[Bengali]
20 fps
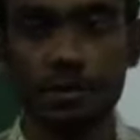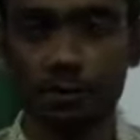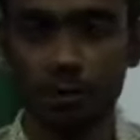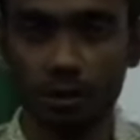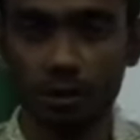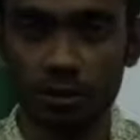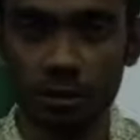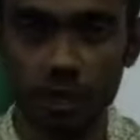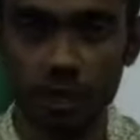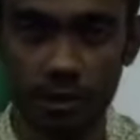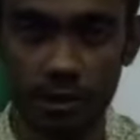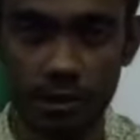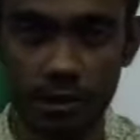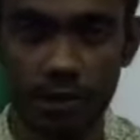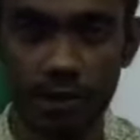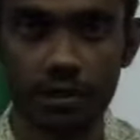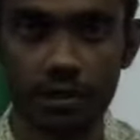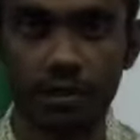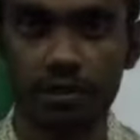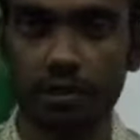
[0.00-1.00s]
ব্যবহৃত হয়ে থাকে
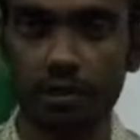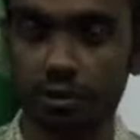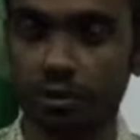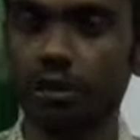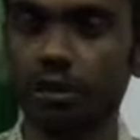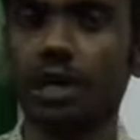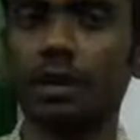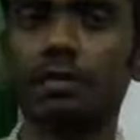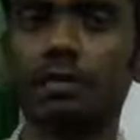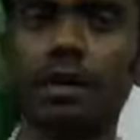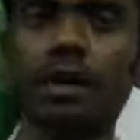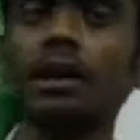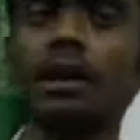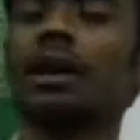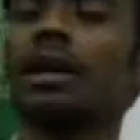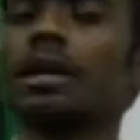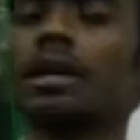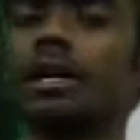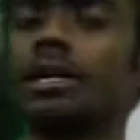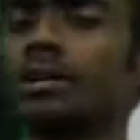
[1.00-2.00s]
যদি আমরা
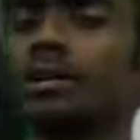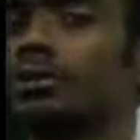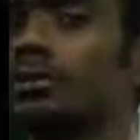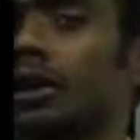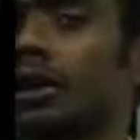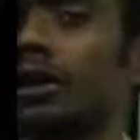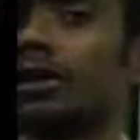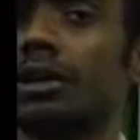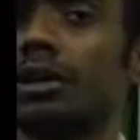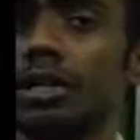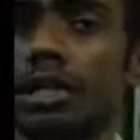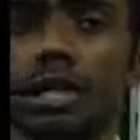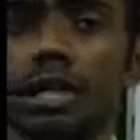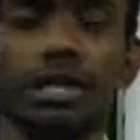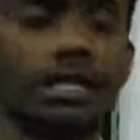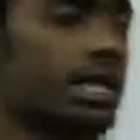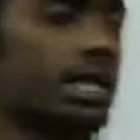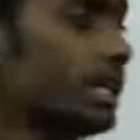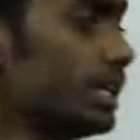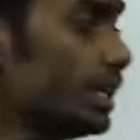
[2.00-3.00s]
একটি উদাহরণের
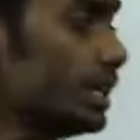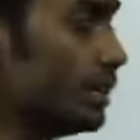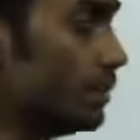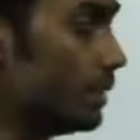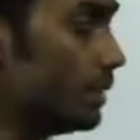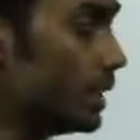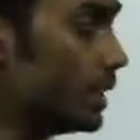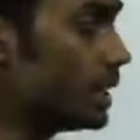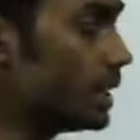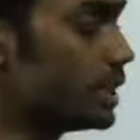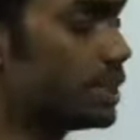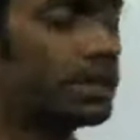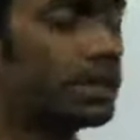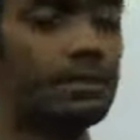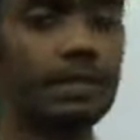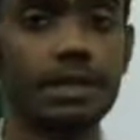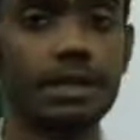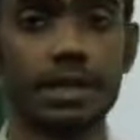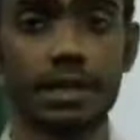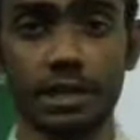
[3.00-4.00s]
সাহায্যে ইফ
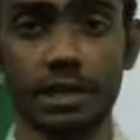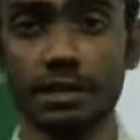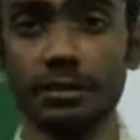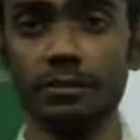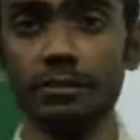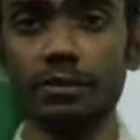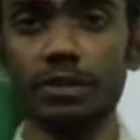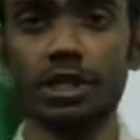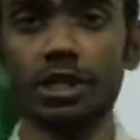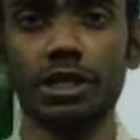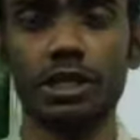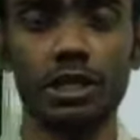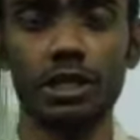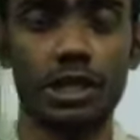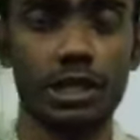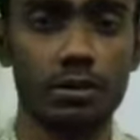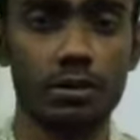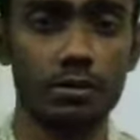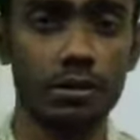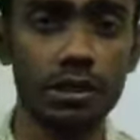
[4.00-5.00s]
স্টেটমেন্টটাকে বোঝার
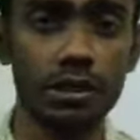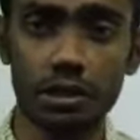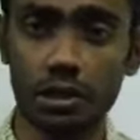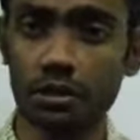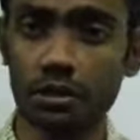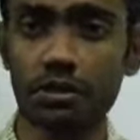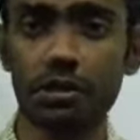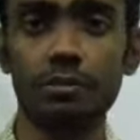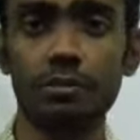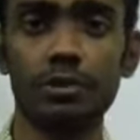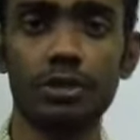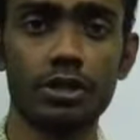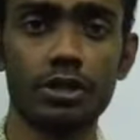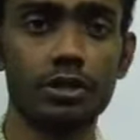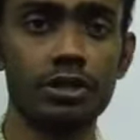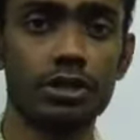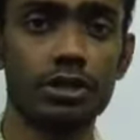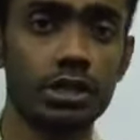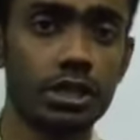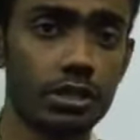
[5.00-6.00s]
চেষ্টা করি তাহলে
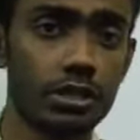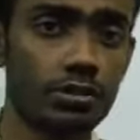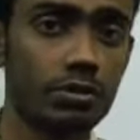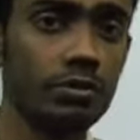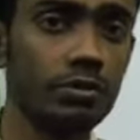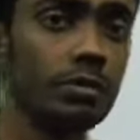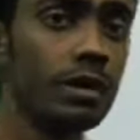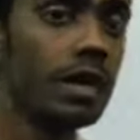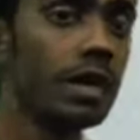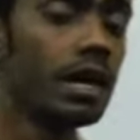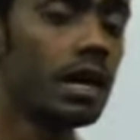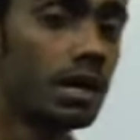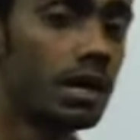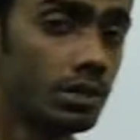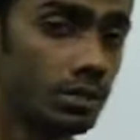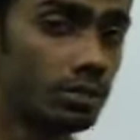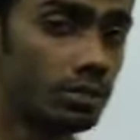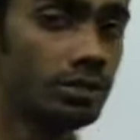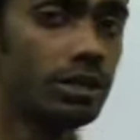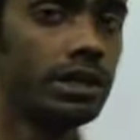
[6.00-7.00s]
বিষয়টা হচ্ছে এরকম
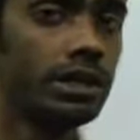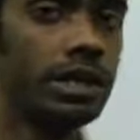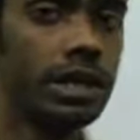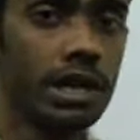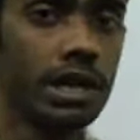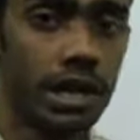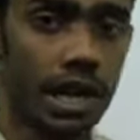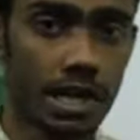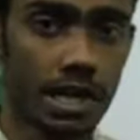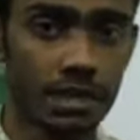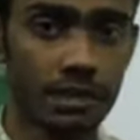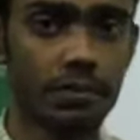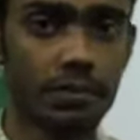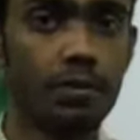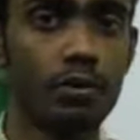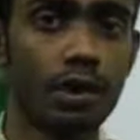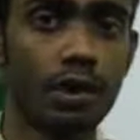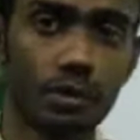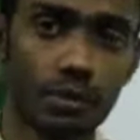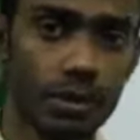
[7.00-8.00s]
যদি একটা
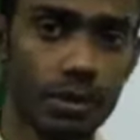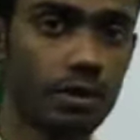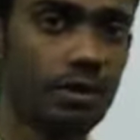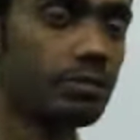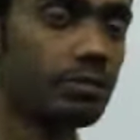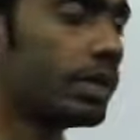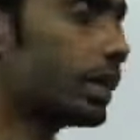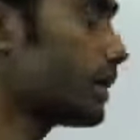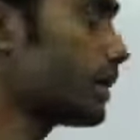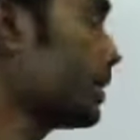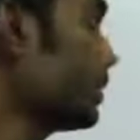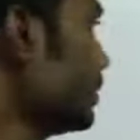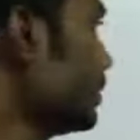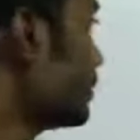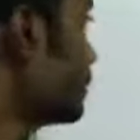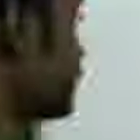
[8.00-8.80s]
প্রোগ্রাম এরকম থাকে